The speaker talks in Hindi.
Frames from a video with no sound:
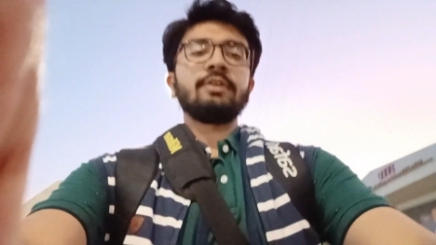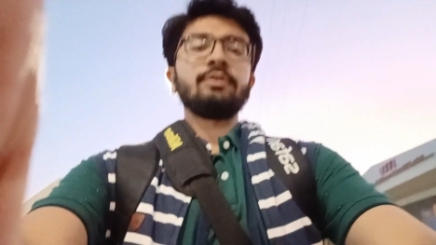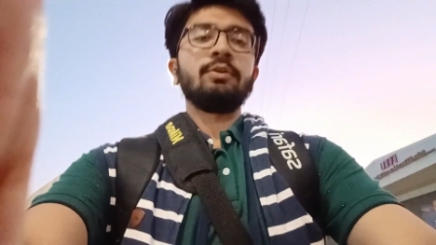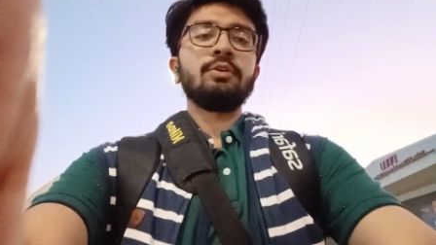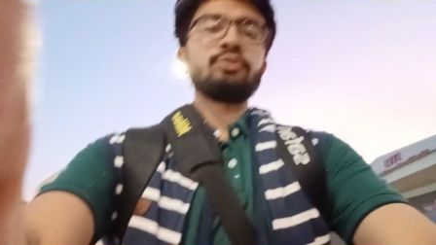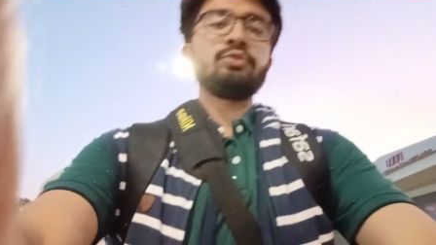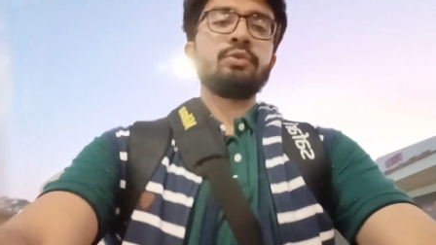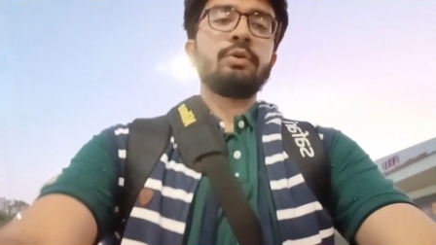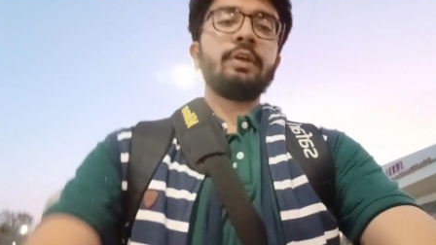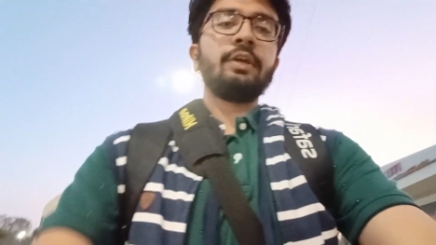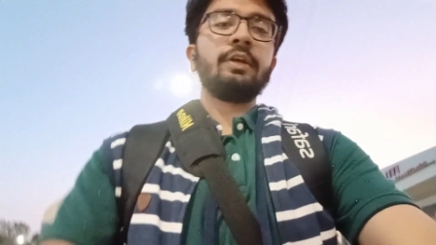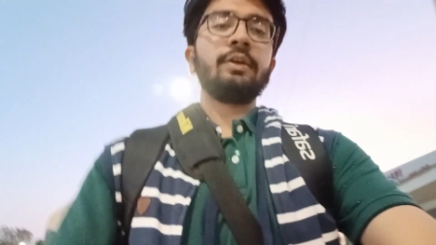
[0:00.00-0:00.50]
हो
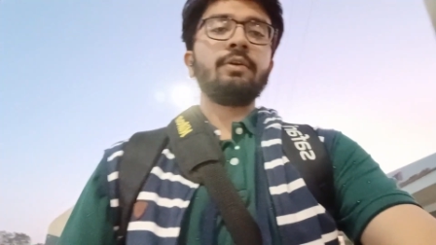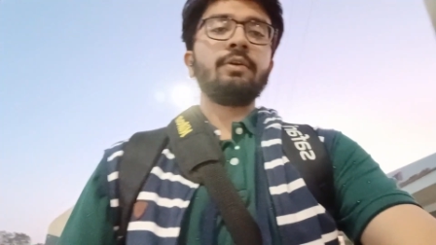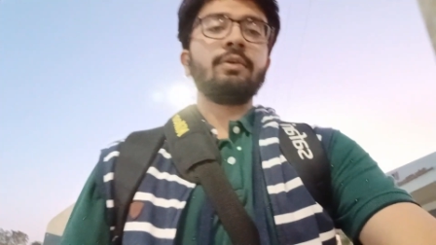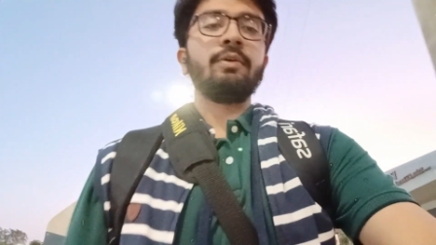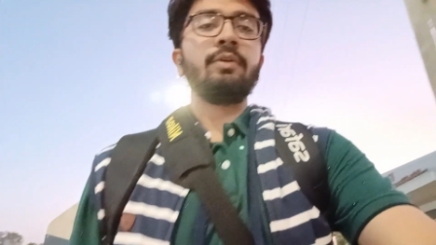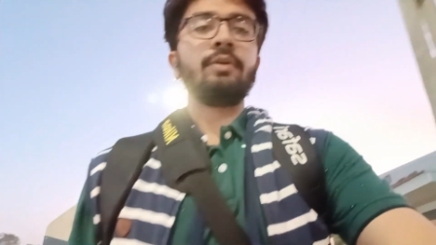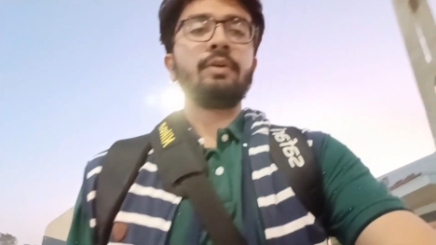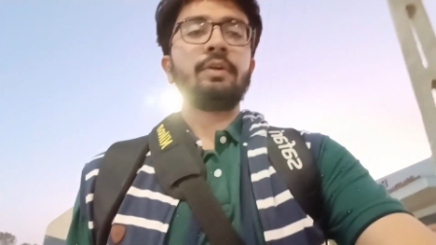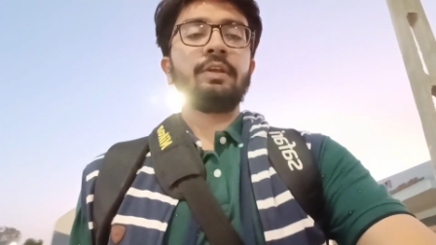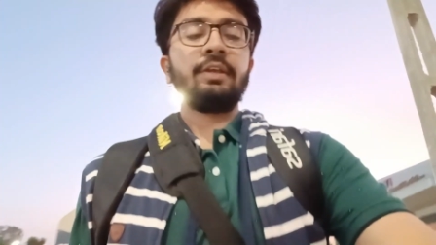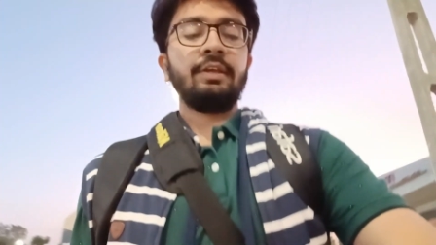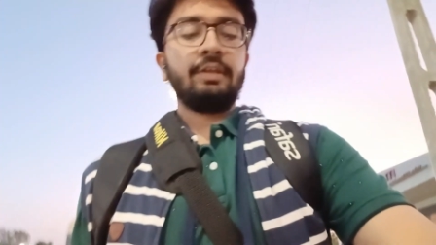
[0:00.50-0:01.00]
चुके
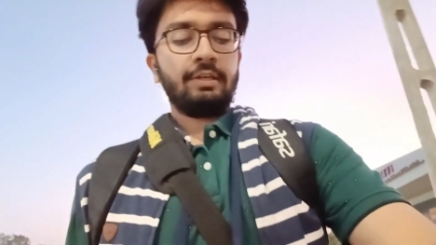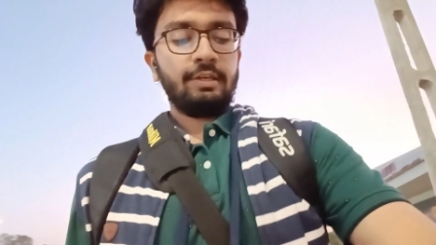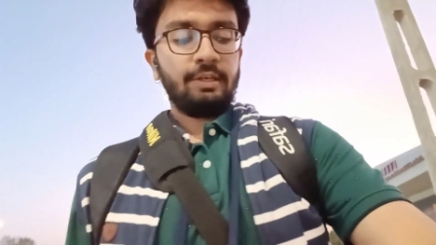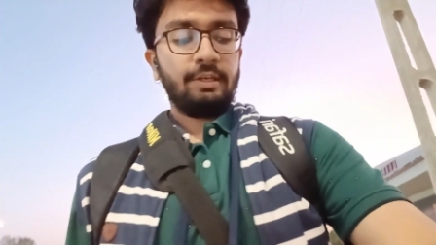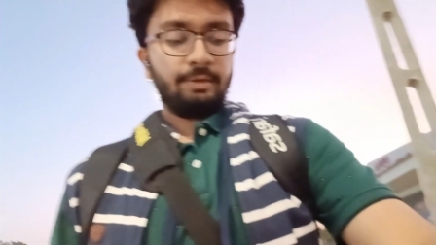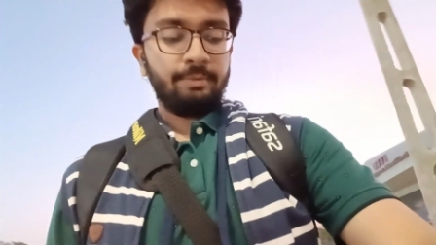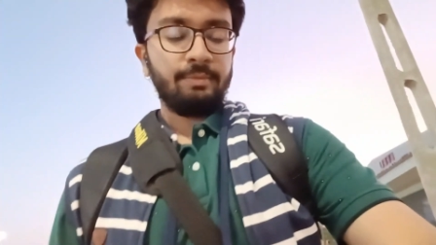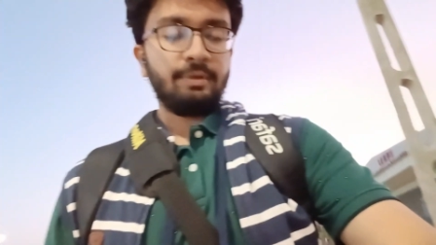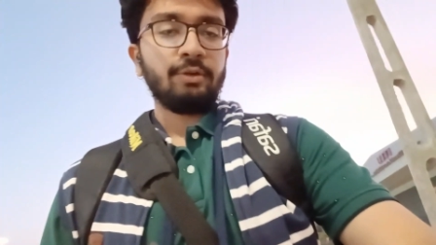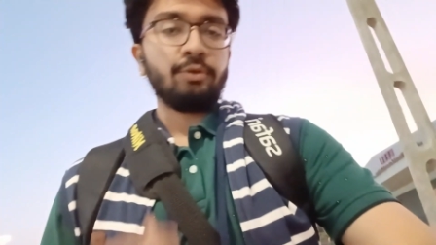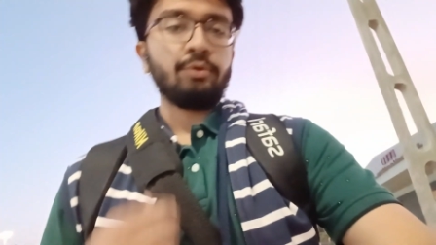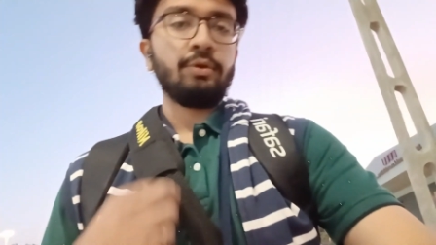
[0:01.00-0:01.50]
हैं और ये
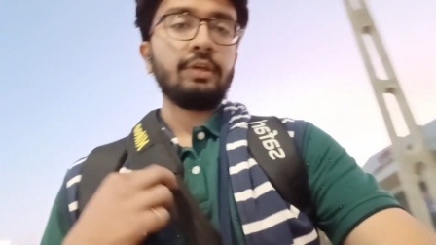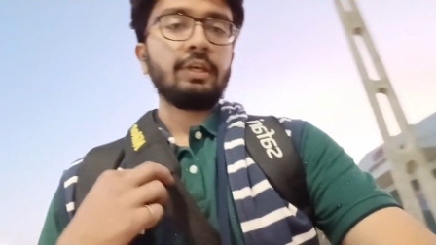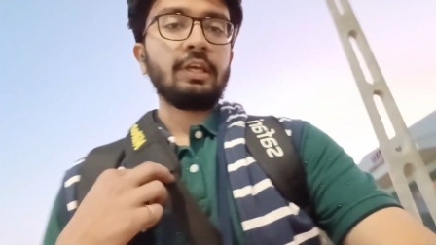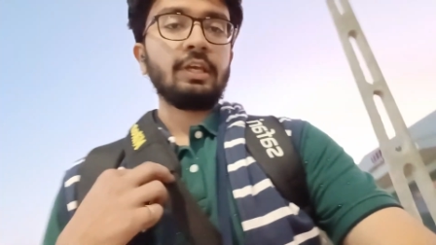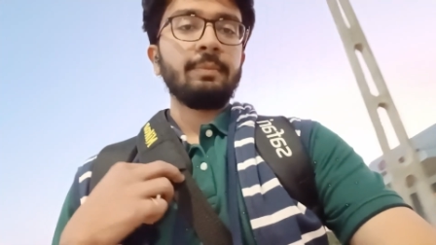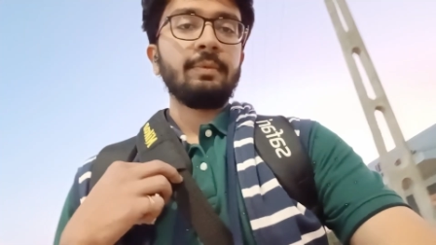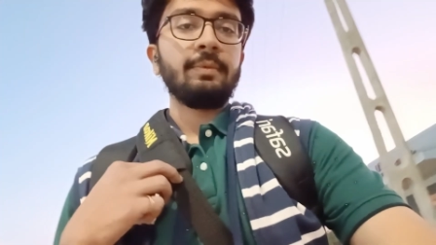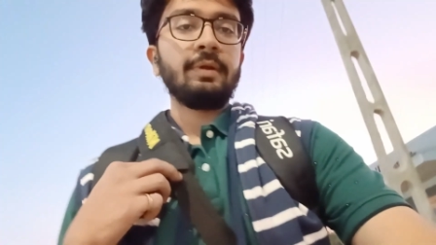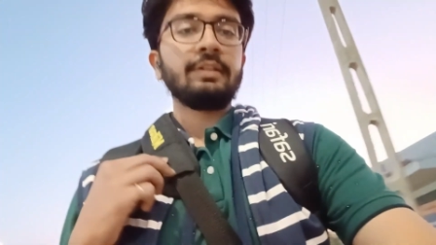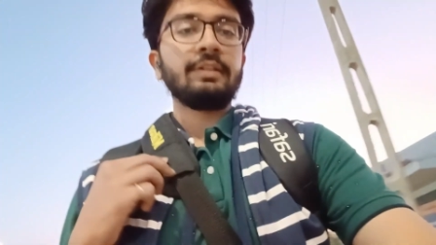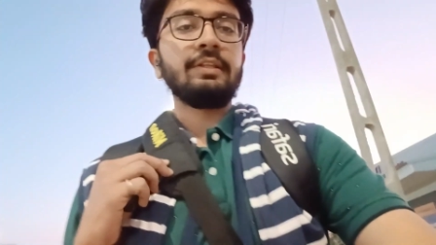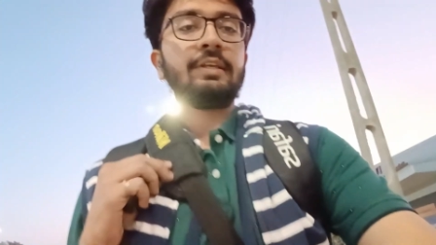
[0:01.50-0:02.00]
मेरे को एक
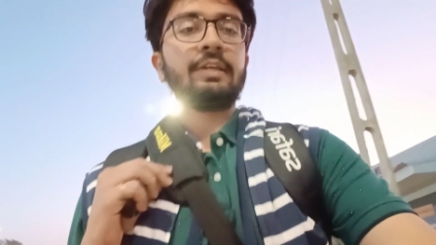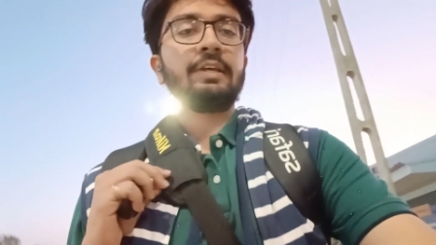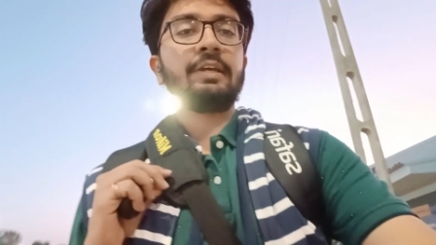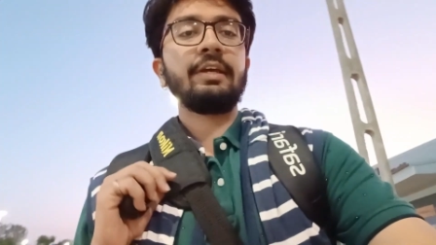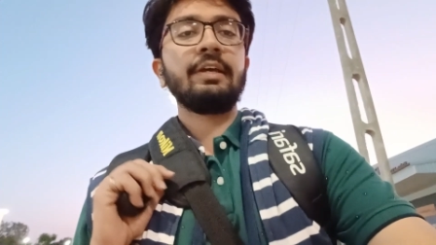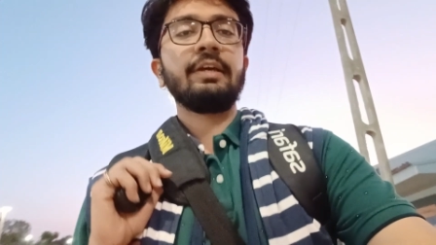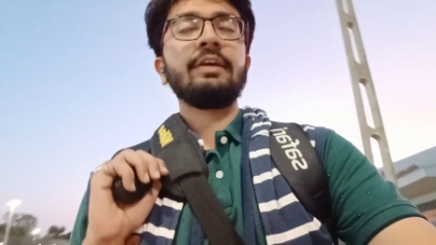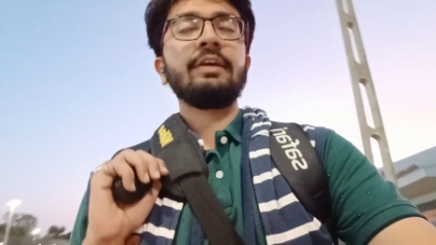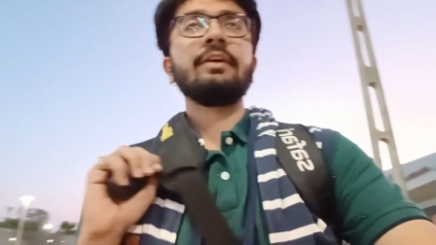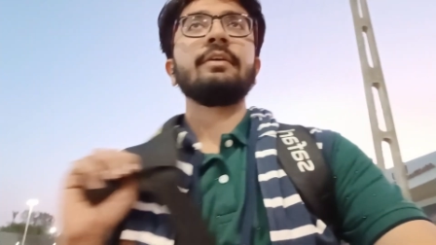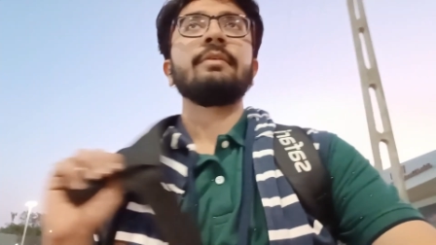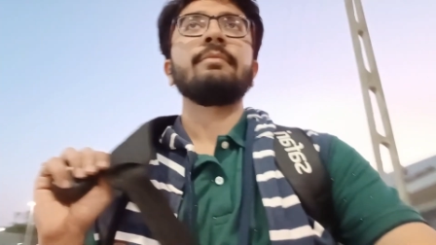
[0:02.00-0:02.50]
कैमरा दिया
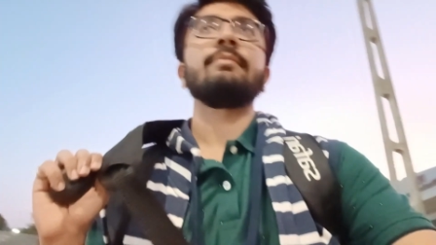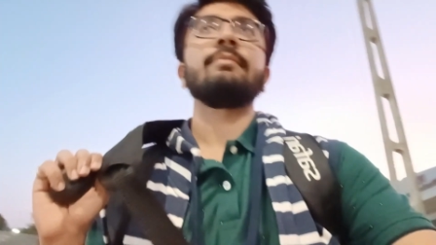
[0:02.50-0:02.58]
गया है